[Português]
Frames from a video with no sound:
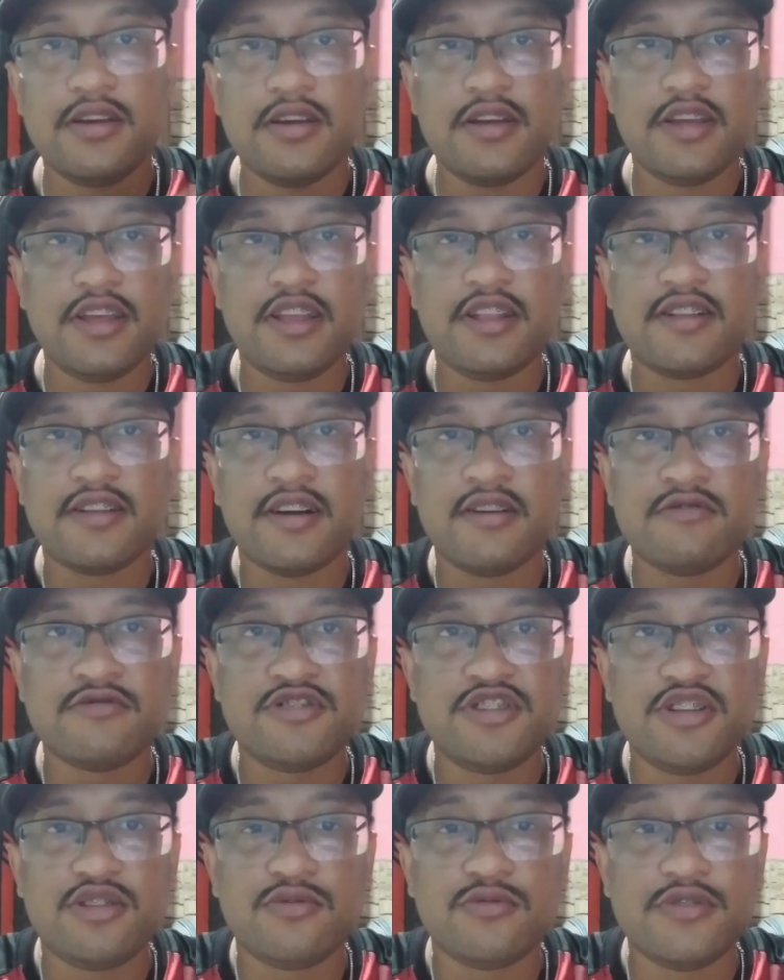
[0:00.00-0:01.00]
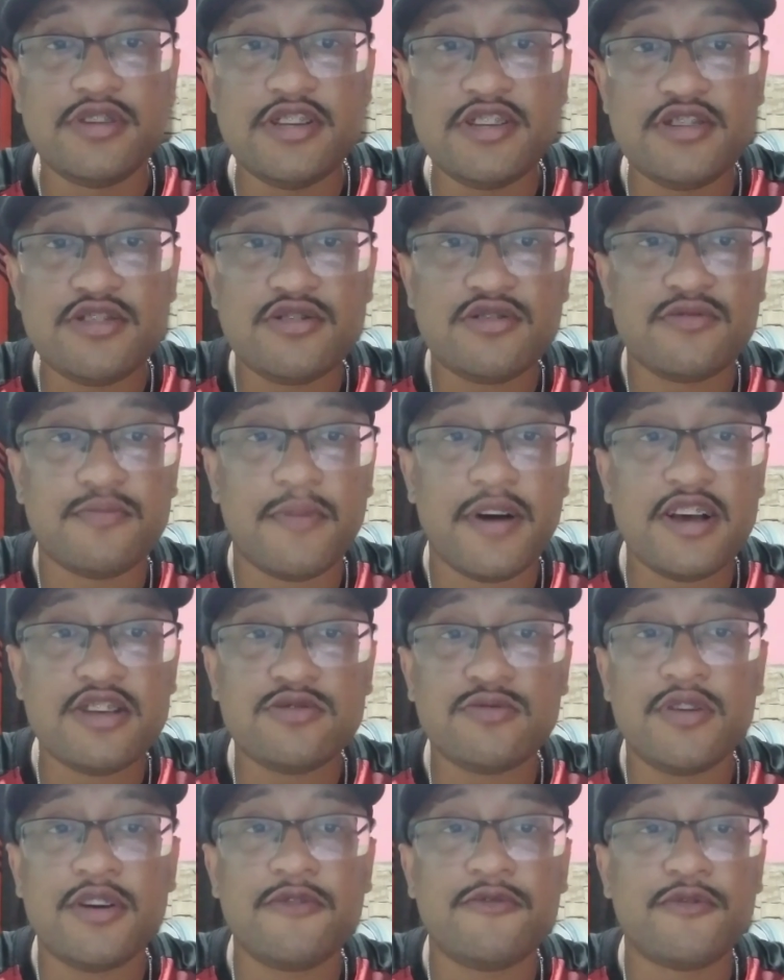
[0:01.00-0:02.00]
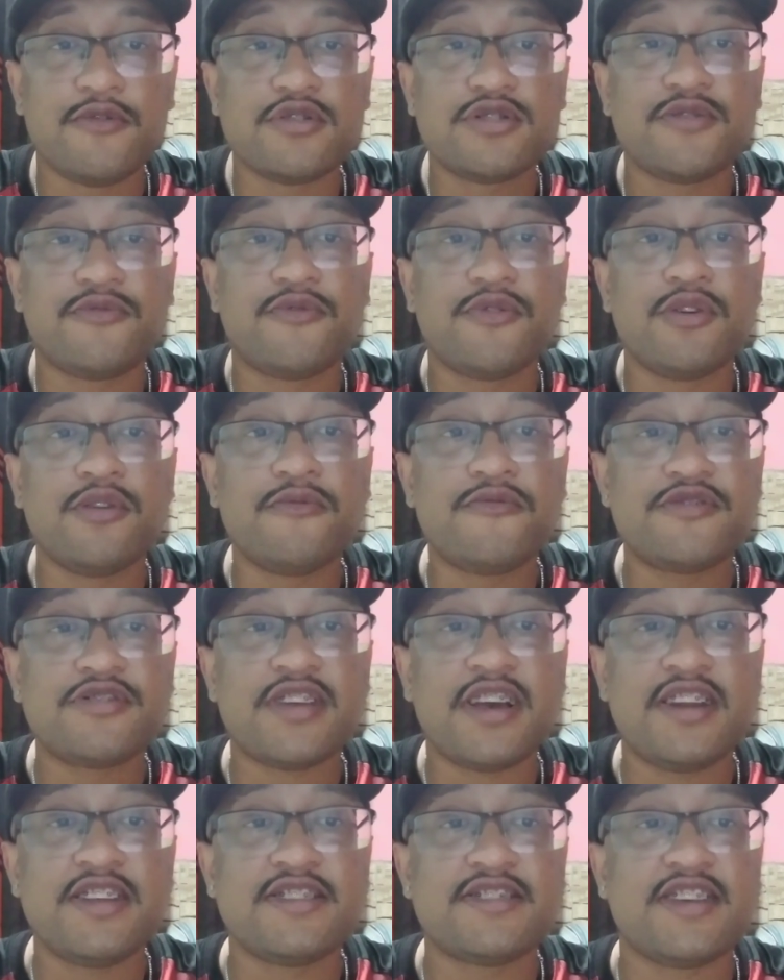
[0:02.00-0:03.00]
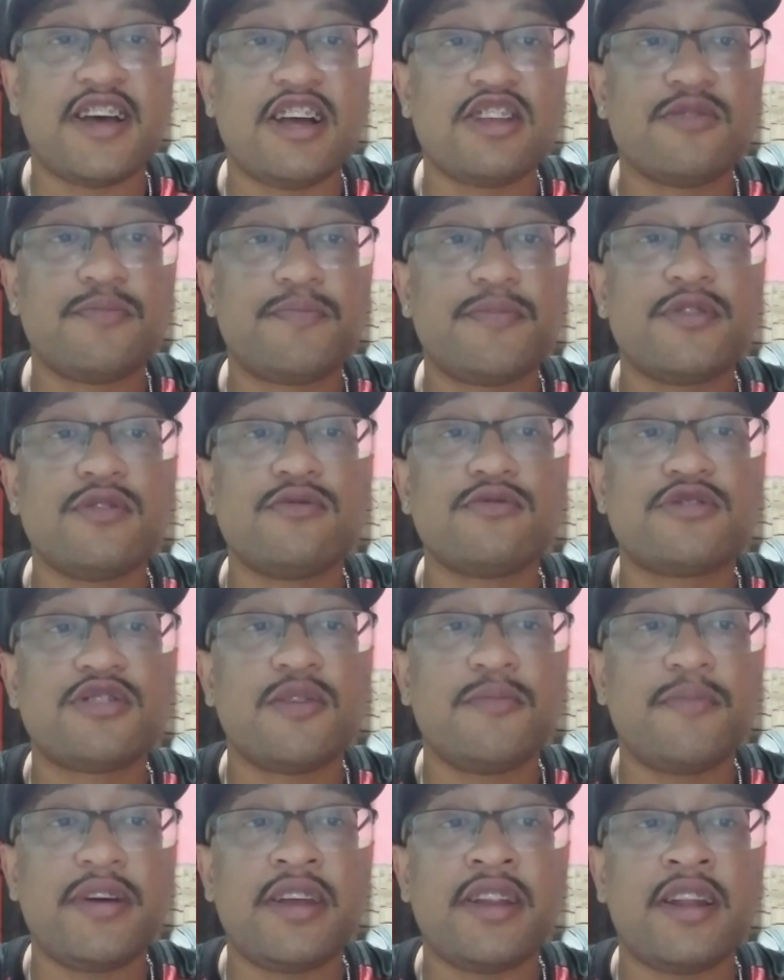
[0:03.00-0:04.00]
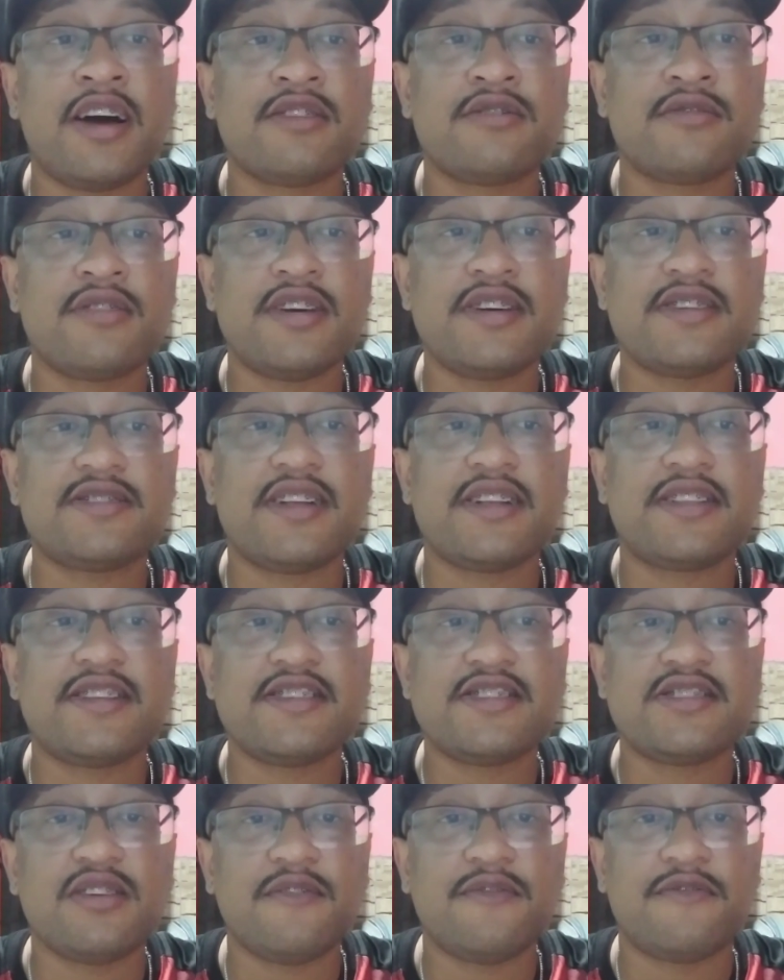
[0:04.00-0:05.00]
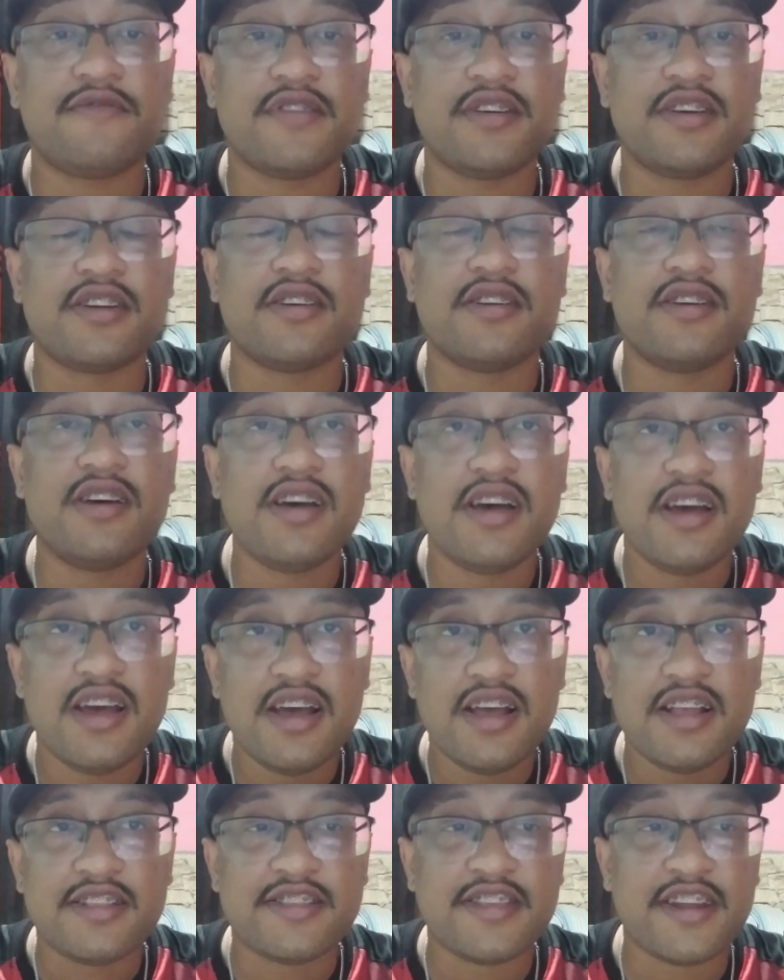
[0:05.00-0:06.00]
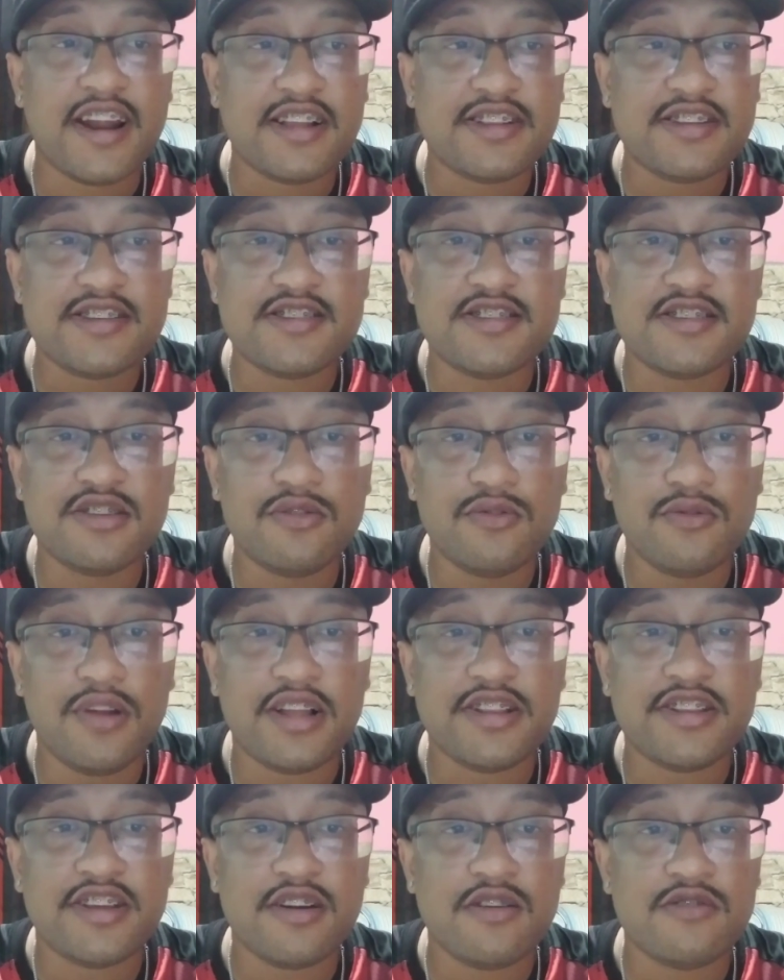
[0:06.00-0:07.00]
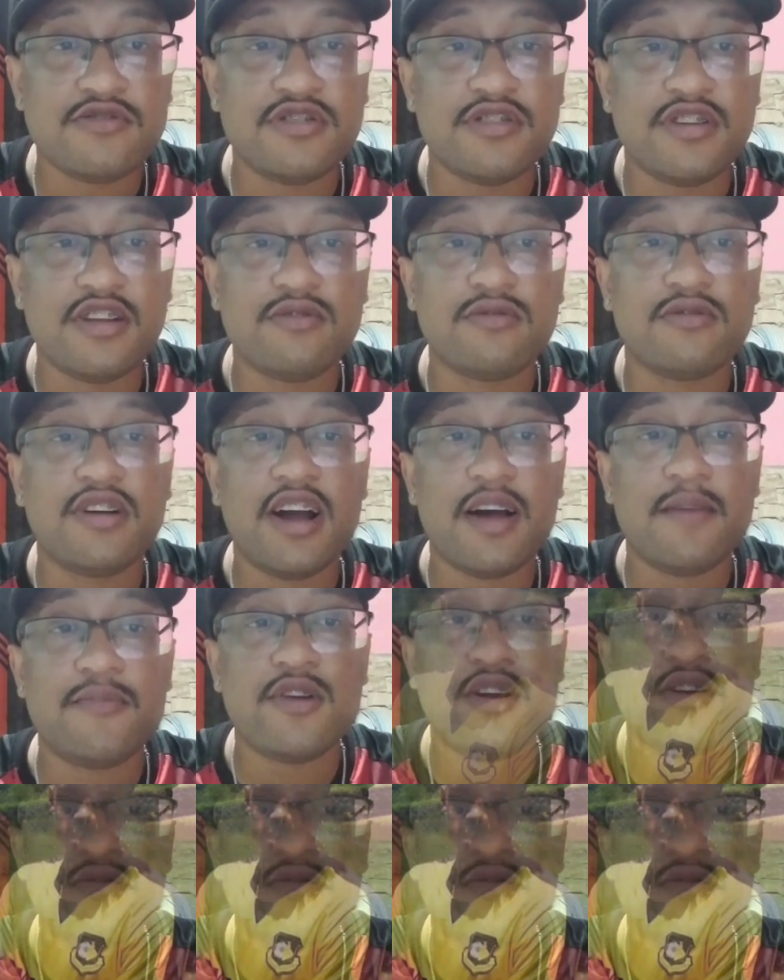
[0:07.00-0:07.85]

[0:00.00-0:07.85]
Então, dito isso, mais um reforço foi oficializado pelo São Bernardo nesta terça-feira. Trata-se do lateral direito Gabriel